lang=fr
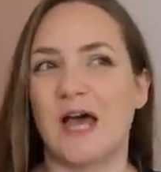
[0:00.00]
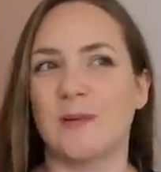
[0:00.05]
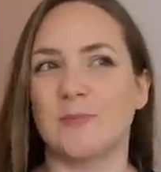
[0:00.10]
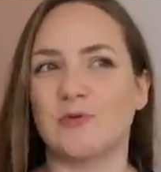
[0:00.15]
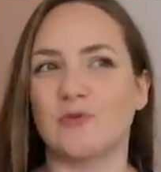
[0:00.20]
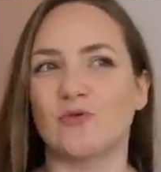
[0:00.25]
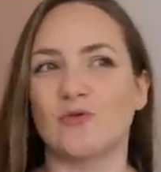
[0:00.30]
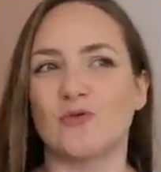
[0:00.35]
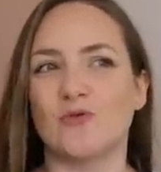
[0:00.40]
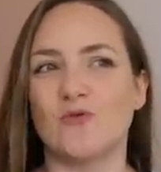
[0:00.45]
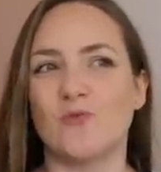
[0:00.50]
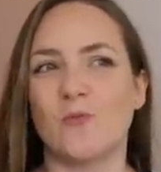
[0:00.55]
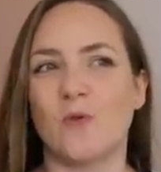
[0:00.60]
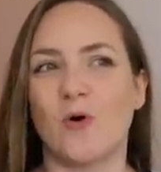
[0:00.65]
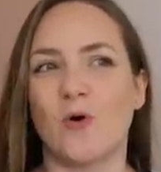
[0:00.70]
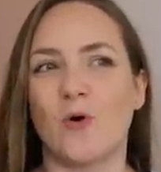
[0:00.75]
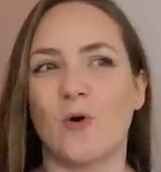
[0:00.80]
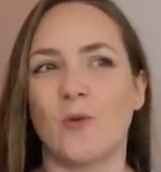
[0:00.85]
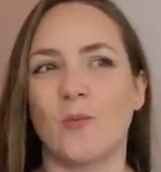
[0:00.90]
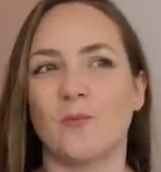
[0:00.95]

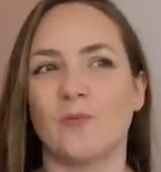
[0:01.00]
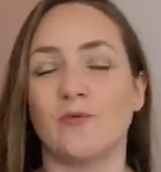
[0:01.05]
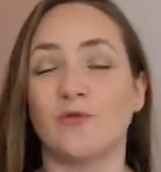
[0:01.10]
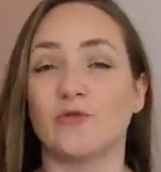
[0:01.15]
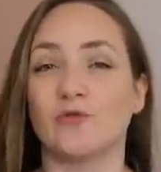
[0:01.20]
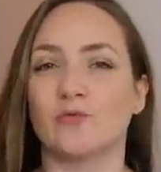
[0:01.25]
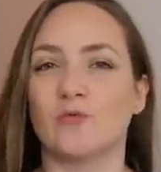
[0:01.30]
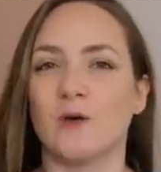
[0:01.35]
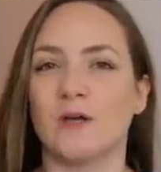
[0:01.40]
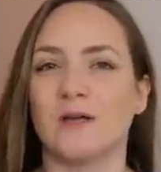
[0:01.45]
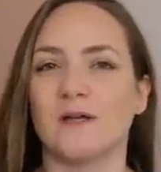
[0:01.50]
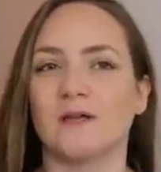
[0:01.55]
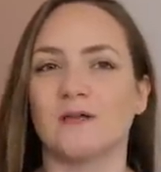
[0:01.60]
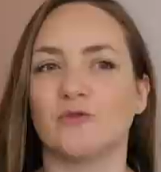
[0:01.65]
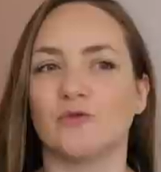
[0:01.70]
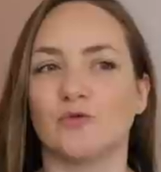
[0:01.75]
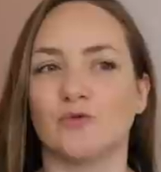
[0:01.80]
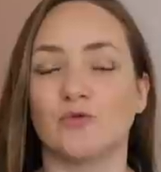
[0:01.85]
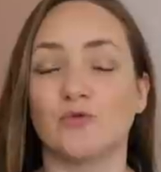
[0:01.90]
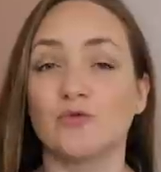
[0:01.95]
absolument besoin
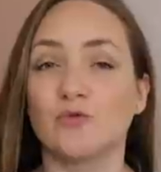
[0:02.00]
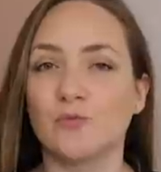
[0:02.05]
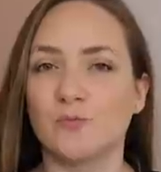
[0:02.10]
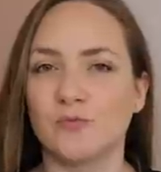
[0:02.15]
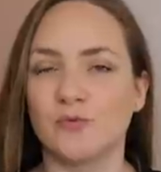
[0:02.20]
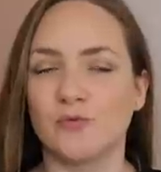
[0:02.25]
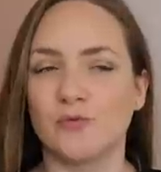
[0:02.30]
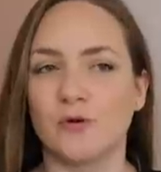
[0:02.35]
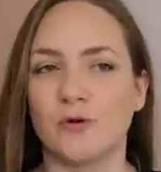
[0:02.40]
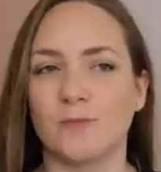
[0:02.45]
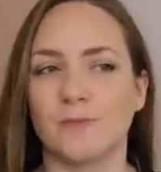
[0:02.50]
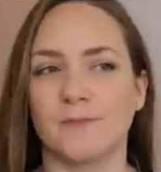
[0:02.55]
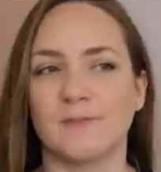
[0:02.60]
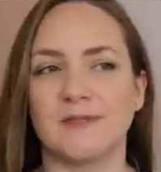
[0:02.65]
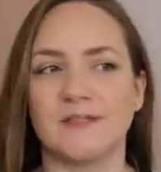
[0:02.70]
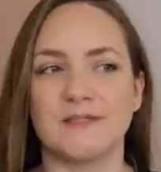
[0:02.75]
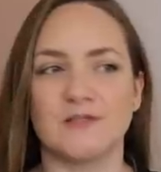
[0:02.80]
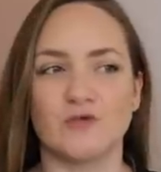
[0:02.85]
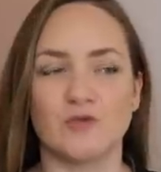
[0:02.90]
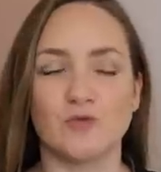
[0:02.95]
de soupules,
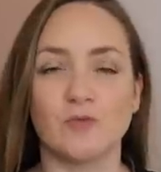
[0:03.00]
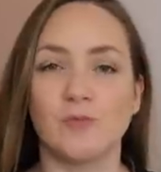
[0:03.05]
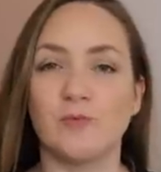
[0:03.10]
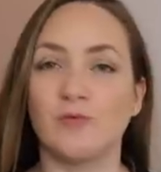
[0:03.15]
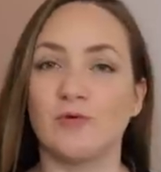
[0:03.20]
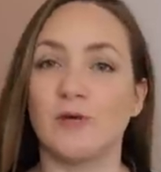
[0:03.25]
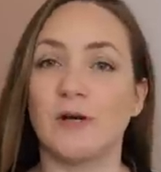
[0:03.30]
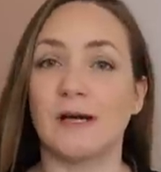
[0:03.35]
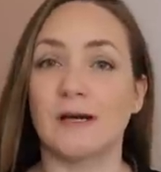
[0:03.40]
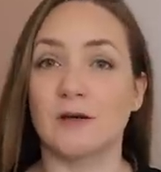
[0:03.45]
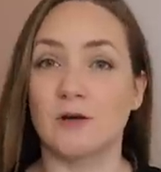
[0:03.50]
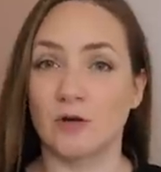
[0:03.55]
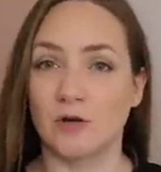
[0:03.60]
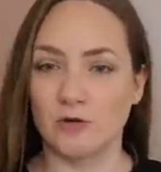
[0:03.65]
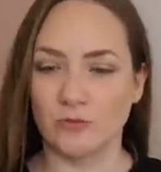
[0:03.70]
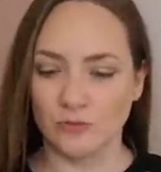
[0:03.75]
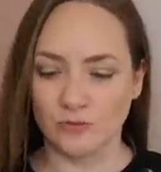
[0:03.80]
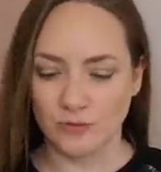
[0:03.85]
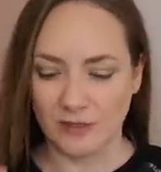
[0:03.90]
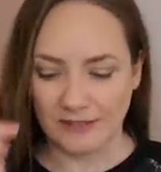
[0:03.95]
des soupules à
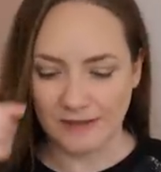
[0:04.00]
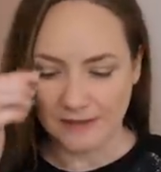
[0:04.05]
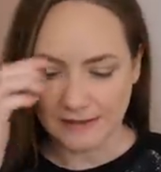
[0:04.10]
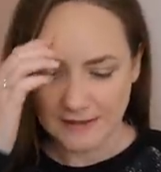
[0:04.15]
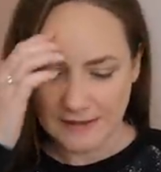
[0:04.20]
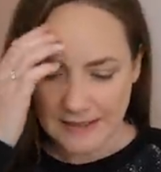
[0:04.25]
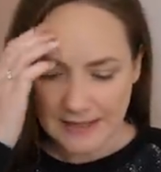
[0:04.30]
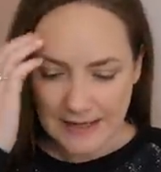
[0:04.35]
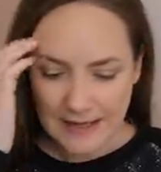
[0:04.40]
col roulé,